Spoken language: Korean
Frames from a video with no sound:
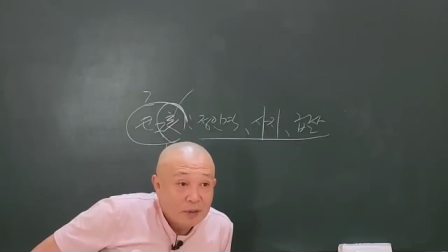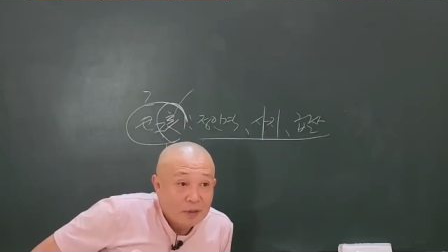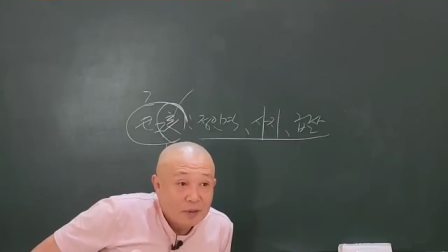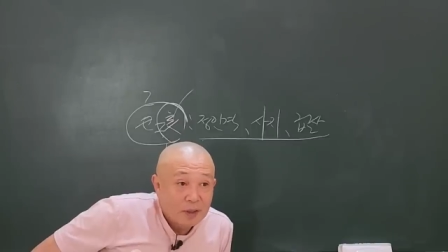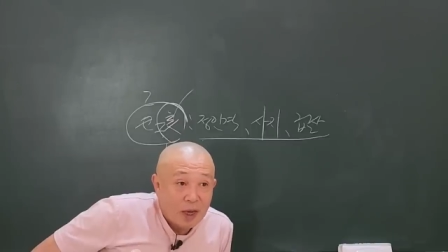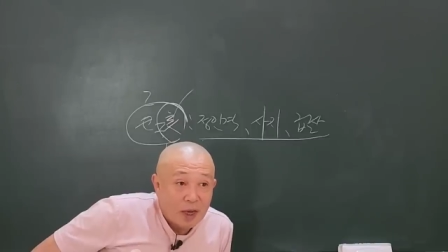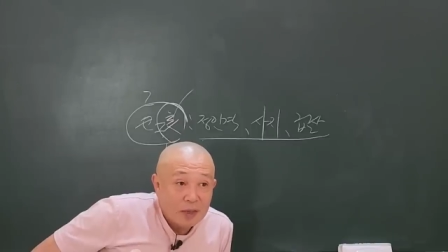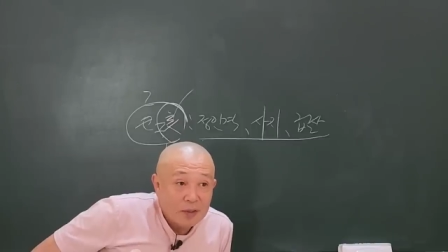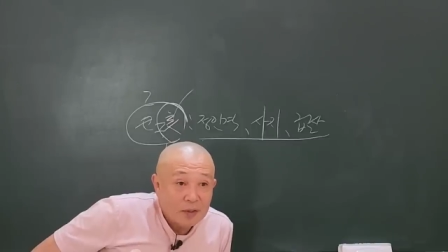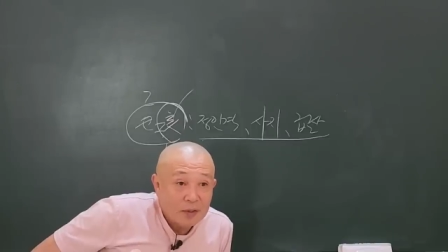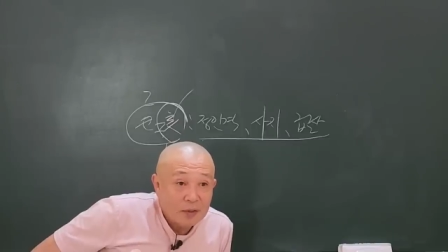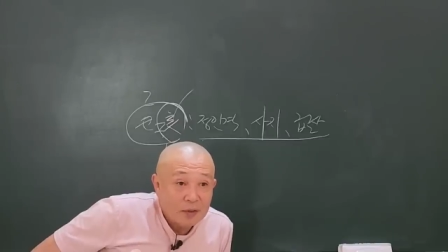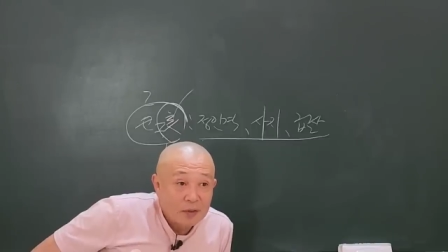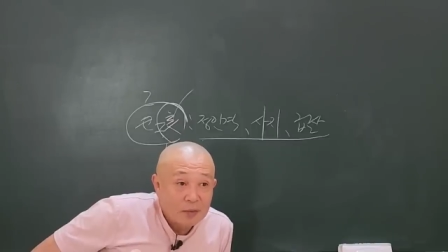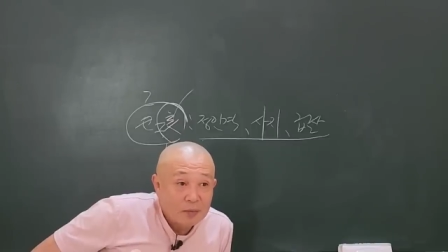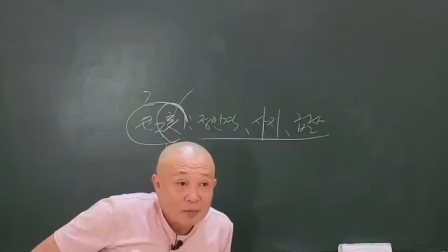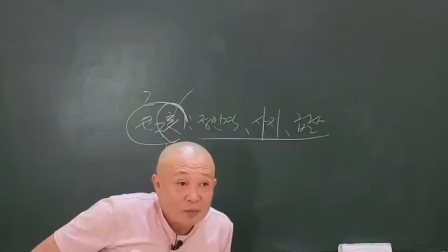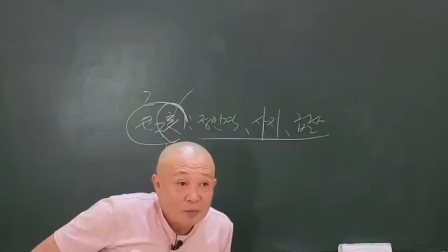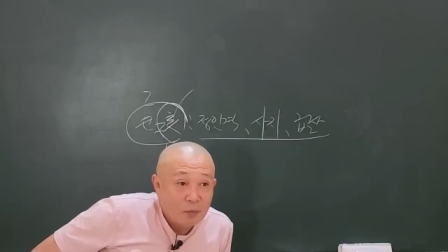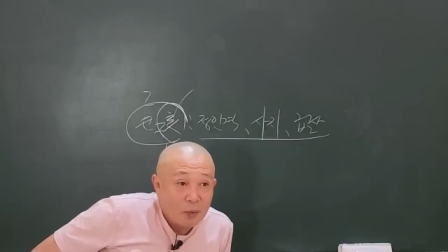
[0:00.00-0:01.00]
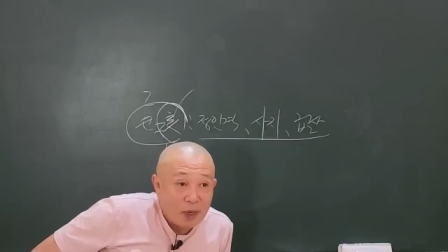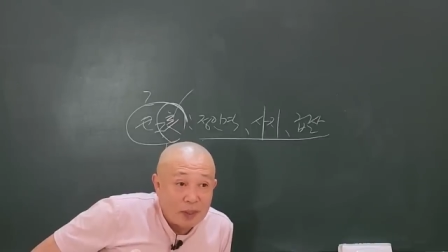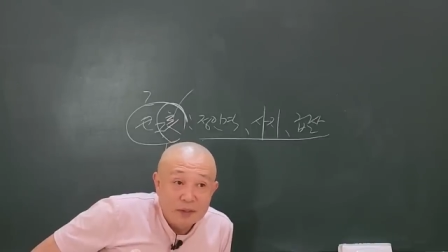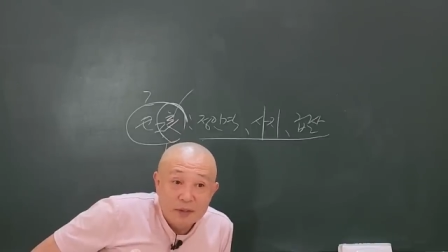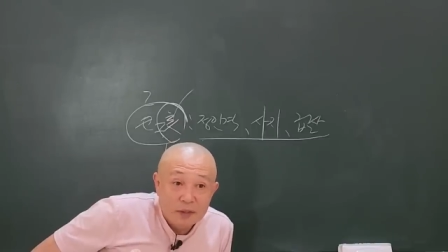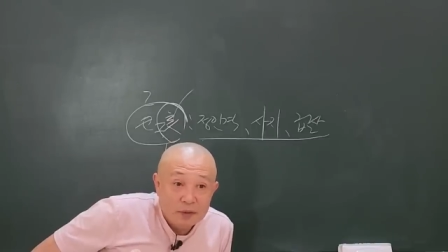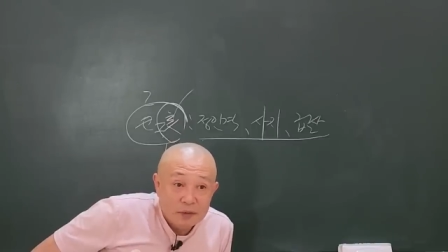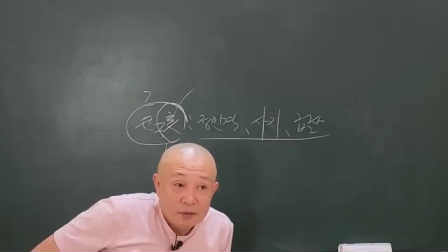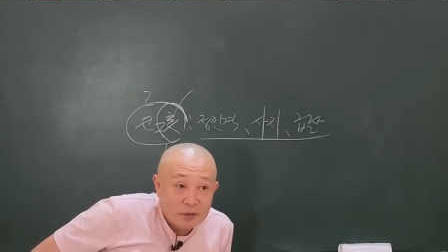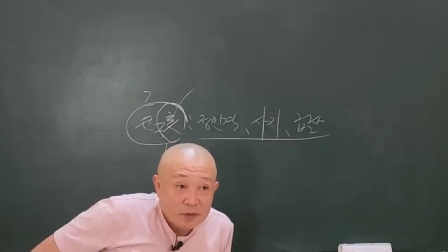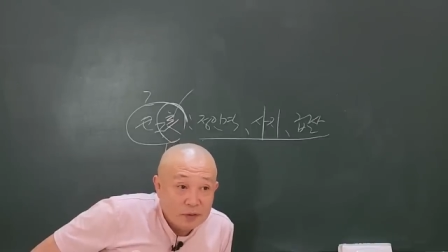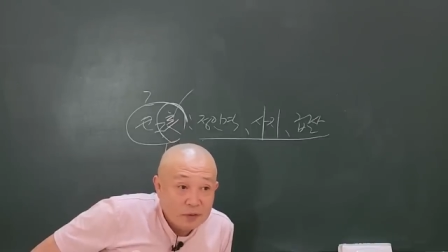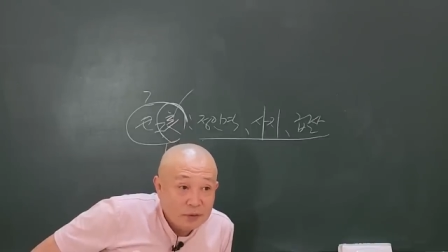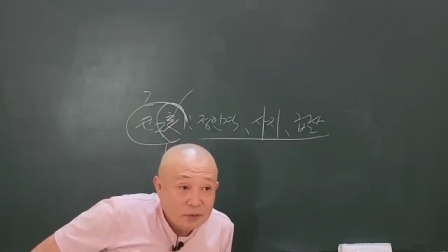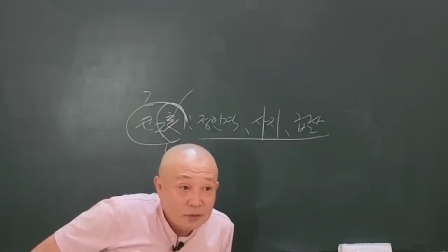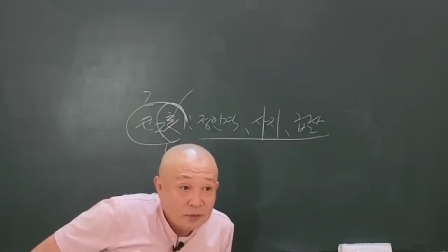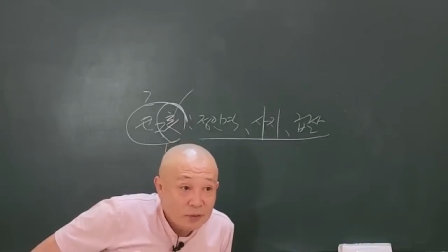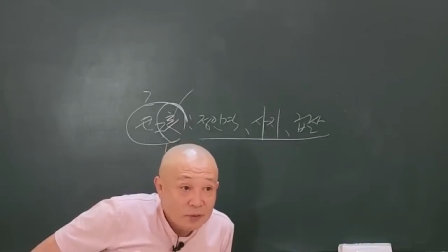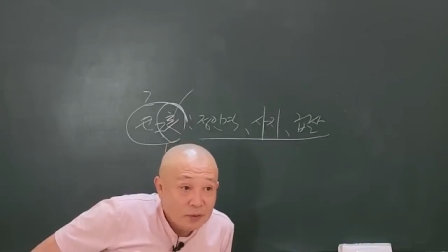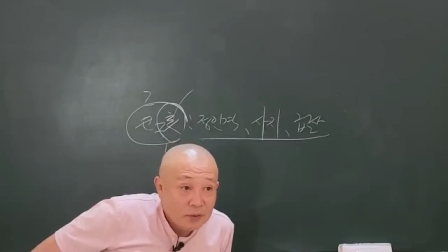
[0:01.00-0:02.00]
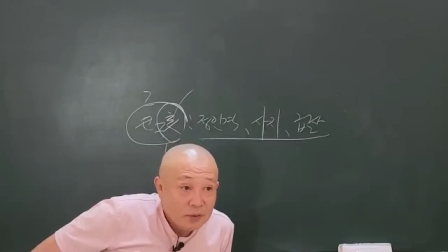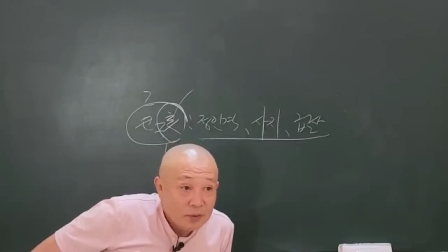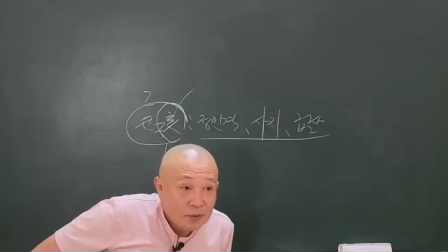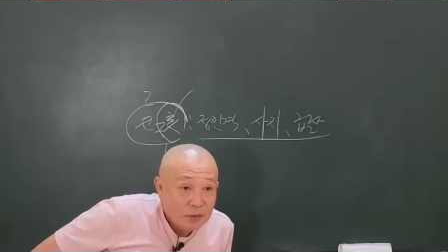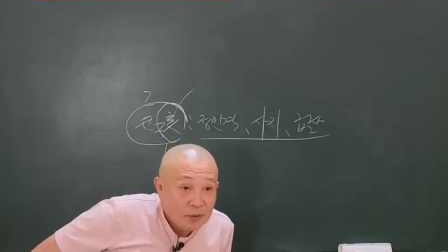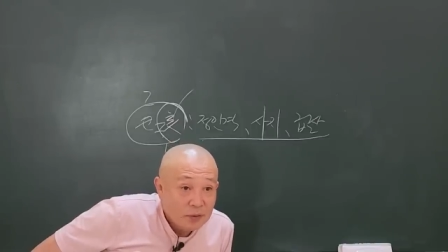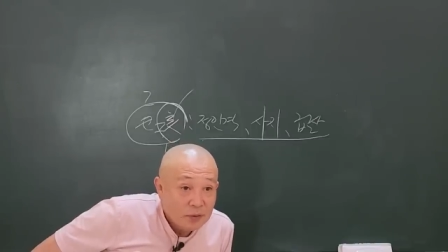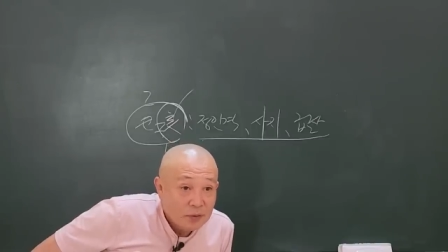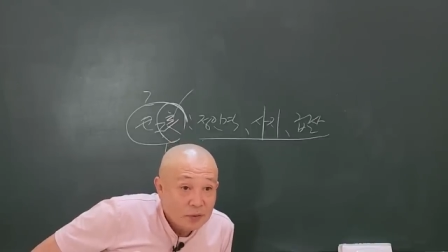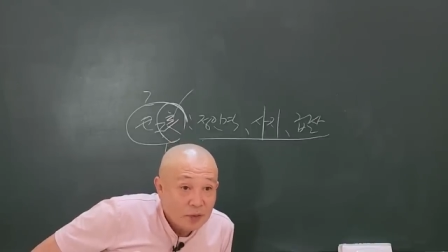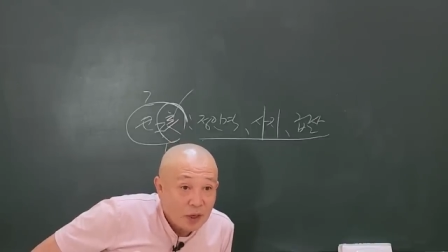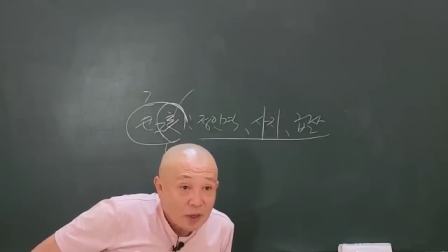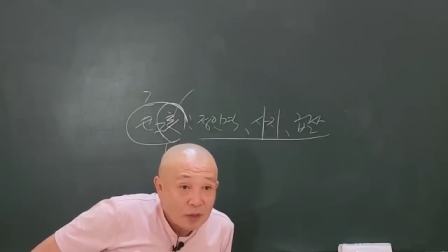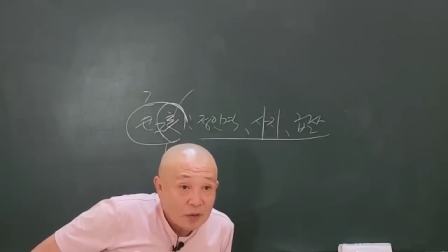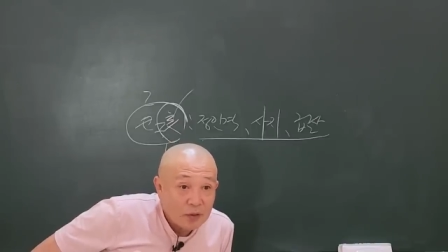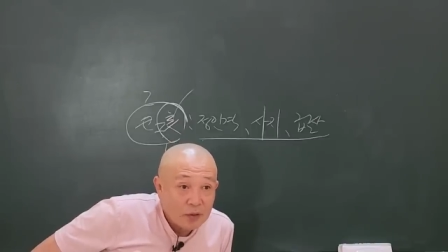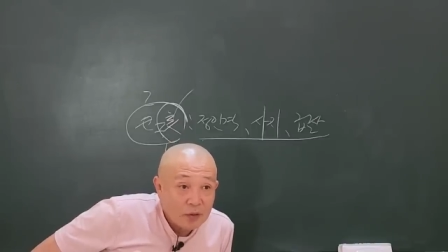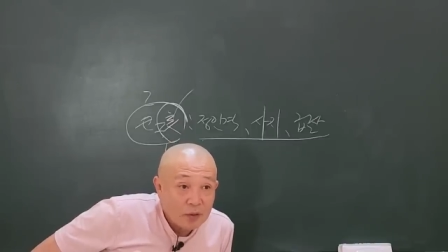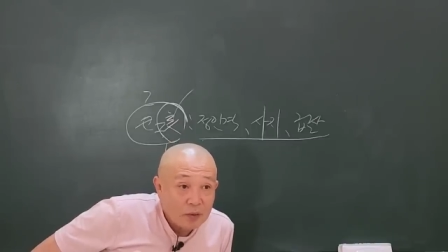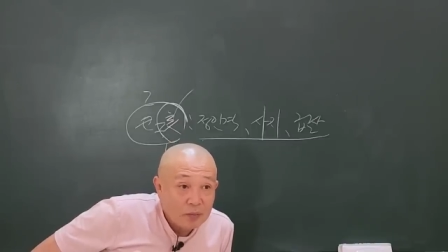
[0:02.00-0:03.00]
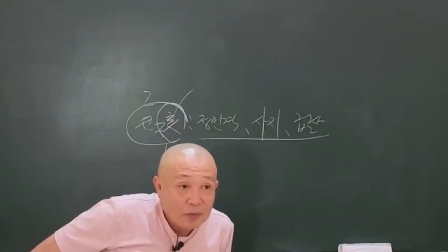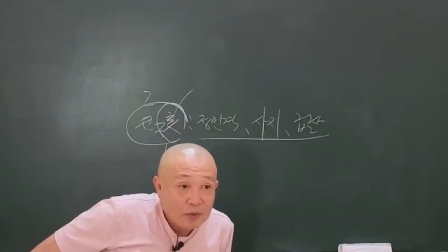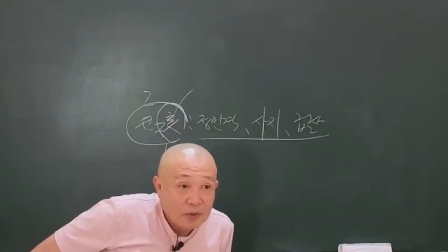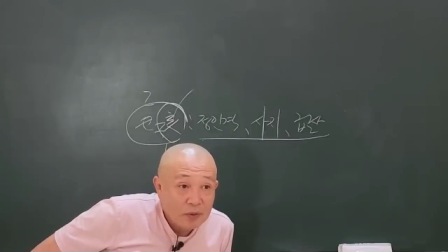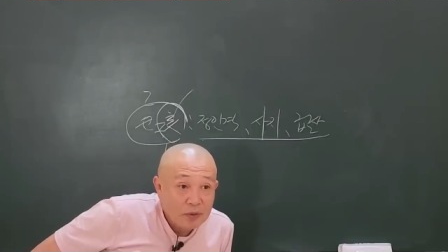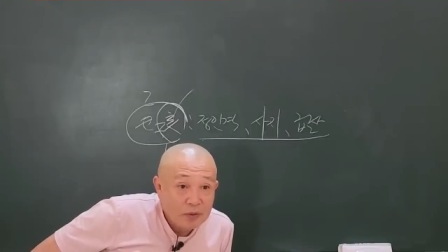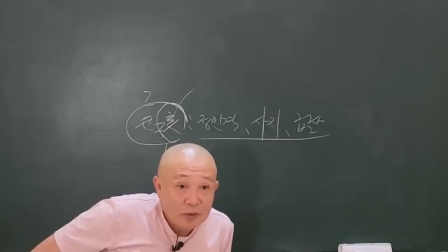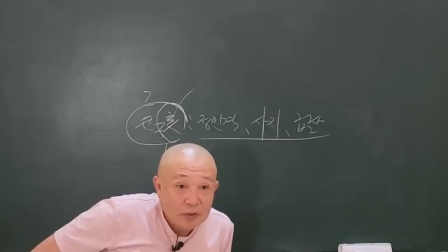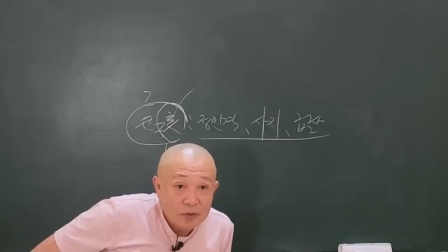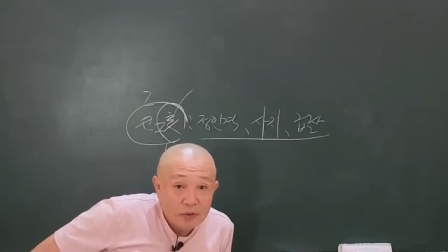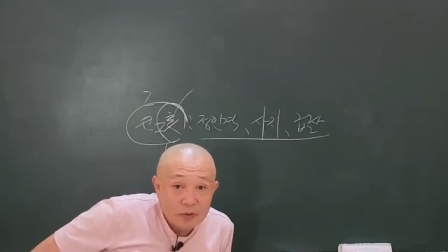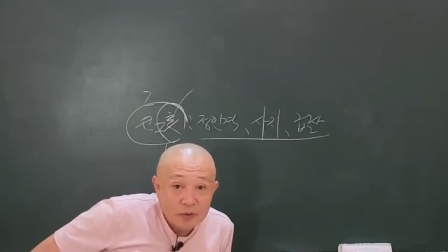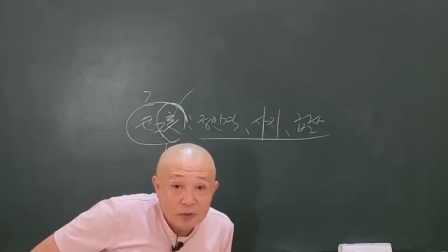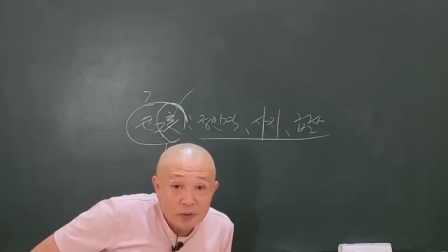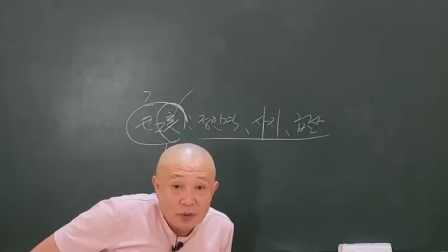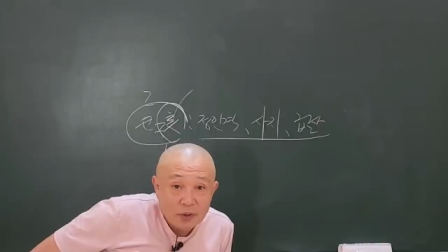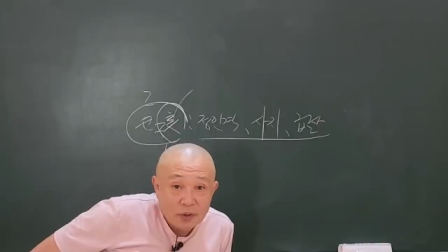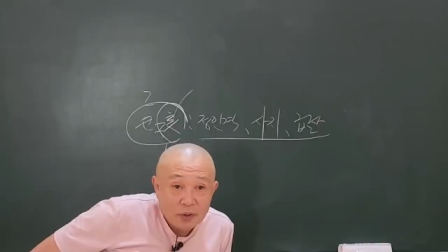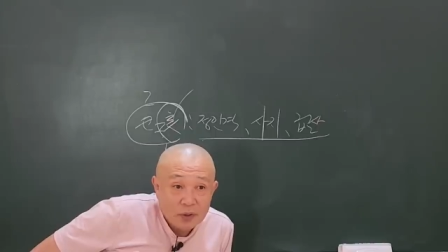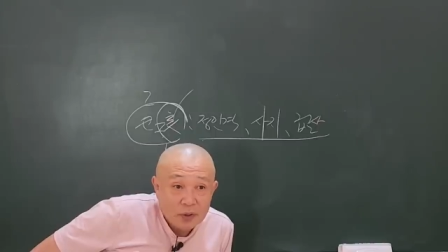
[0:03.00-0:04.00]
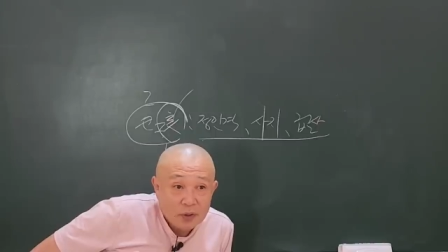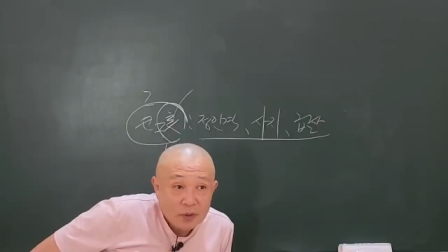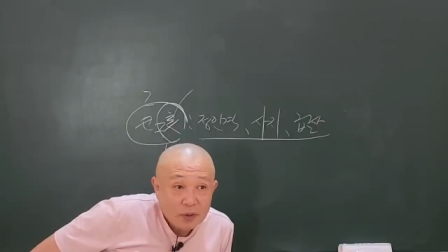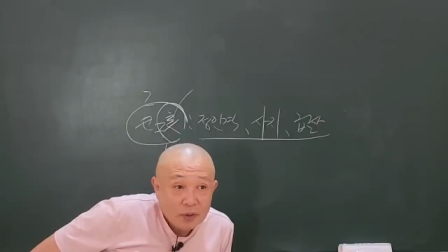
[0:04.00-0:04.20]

낙엽은 완전히 떨어진 거죠. 낙엽이 언제 떨어져?